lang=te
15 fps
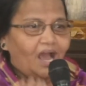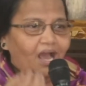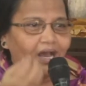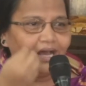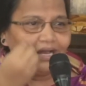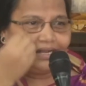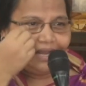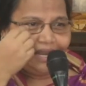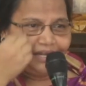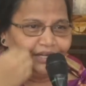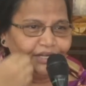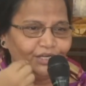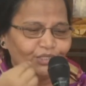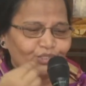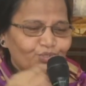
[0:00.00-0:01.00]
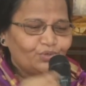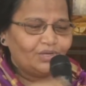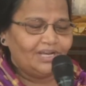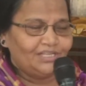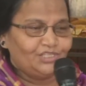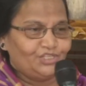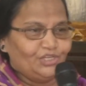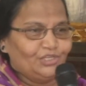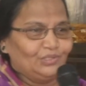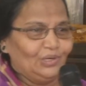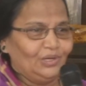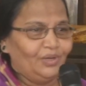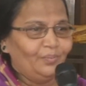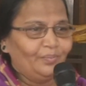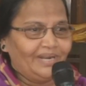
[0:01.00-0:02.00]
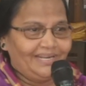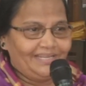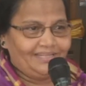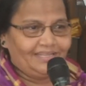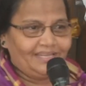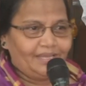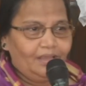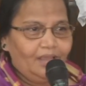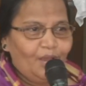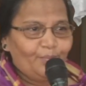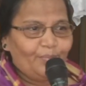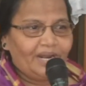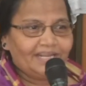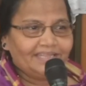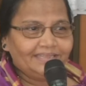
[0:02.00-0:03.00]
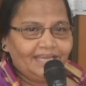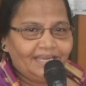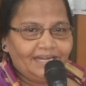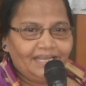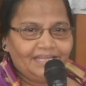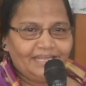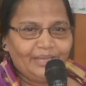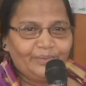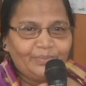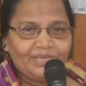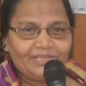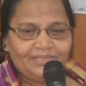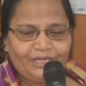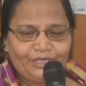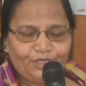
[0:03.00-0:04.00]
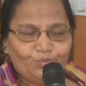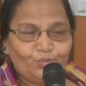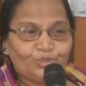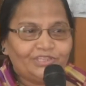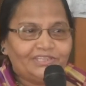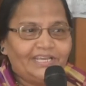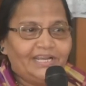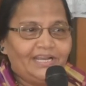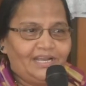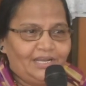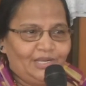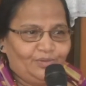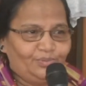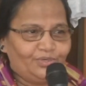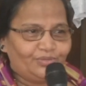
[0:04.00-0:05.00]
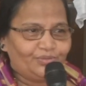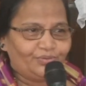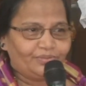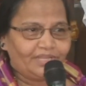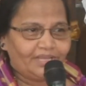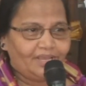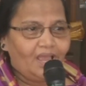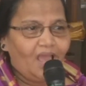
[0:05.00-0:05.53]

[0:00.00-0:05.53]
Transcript: ఆ కన్నీటి చుక్క ఆ చేతిలో పడింది పడతాను అది ఏమైందంటే ముత్యంగా కనపడుతుంది